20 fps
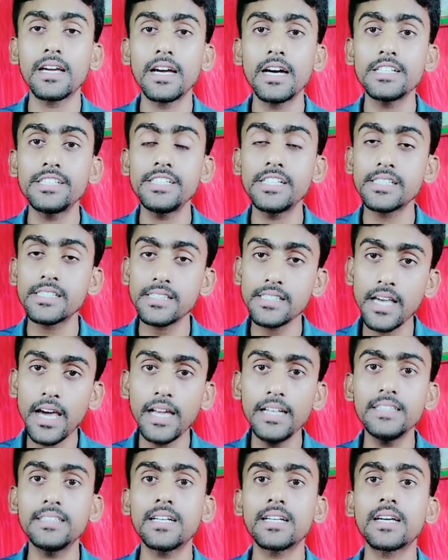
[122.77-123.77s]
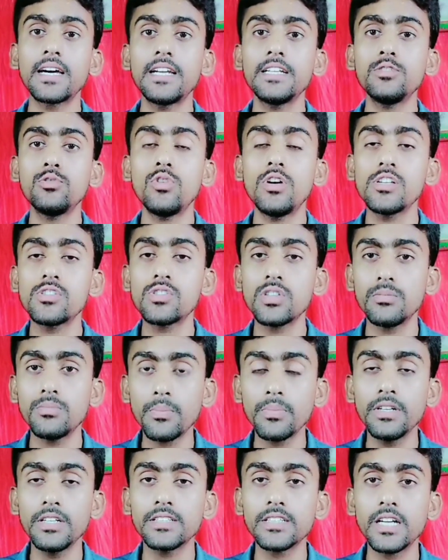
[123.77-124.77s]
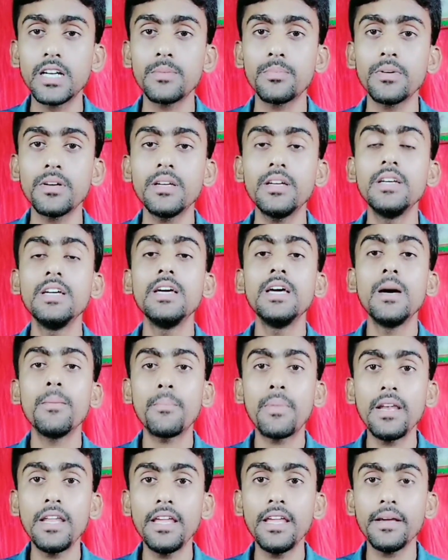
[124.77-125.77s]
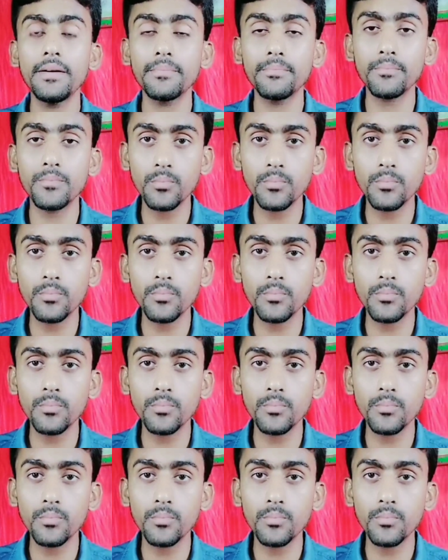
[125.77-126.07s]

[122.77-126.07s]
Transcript: गैज ये सारी जानकारी जो है हम अपने चैनल पे पहले